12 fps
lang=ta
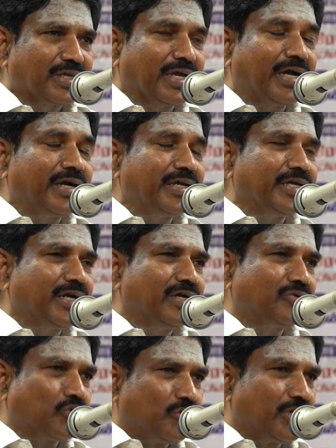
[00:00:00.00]
ஞானிகள்
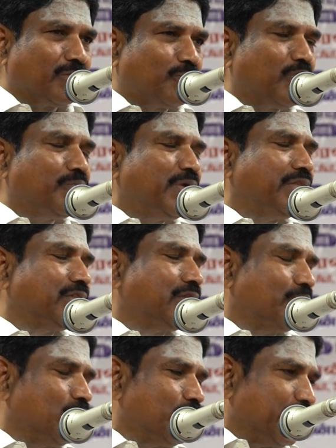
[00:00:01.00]
தோன்றிய பூமி இந்த
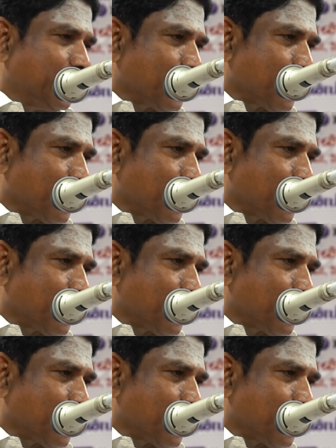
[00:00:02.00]
பூமி